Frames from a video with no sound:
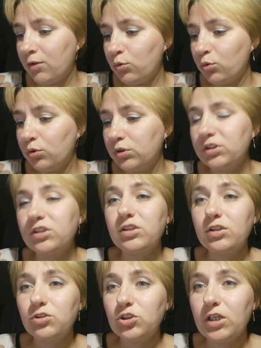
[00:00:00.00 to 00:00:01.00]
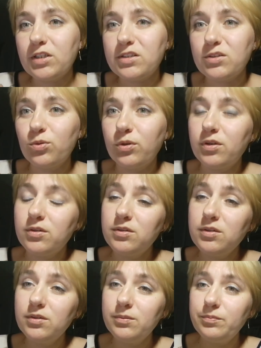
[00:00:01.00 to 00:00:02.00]
а то есть это час
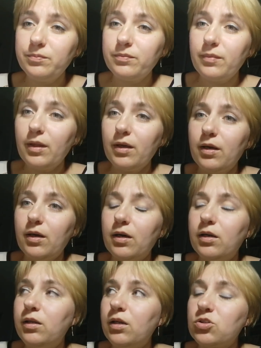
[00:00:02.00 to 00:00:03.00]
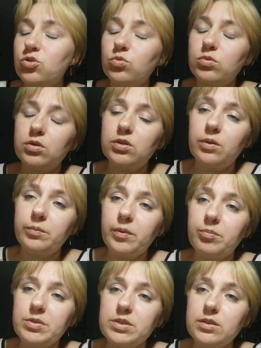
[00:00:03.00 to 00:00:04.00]
01. Я жду, когда у
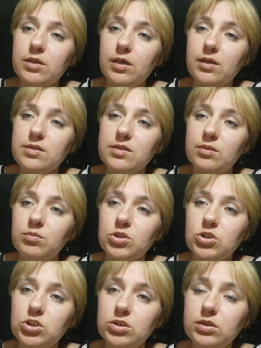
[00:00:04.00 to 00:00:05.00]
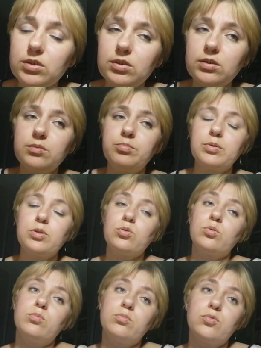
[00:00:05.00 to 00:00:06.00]
меня постирается машинка,
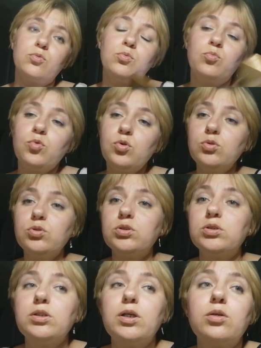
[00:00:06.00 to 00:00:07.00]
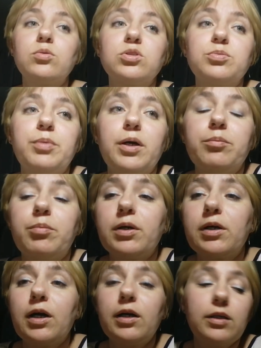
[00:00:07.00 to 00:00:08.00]
потом моюсь и лягу спать.
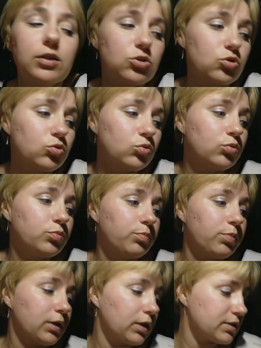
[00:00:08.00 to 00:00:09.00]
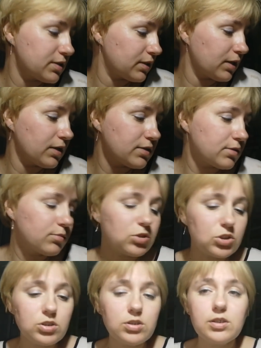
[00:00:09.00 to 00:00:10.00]
Пока я жду, пока стирается
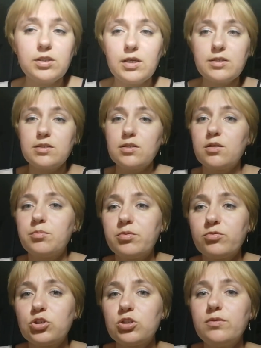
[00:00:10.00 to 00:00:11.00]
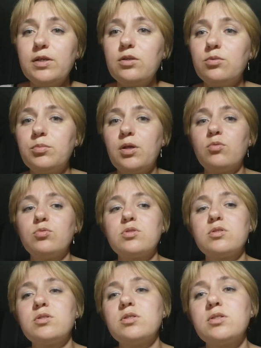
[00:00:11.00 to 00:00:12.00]
машинка, я села повышивать. У меня
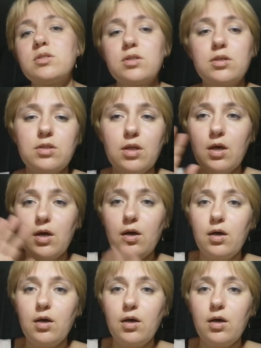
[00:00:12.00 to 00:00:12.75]
вот здесь стоит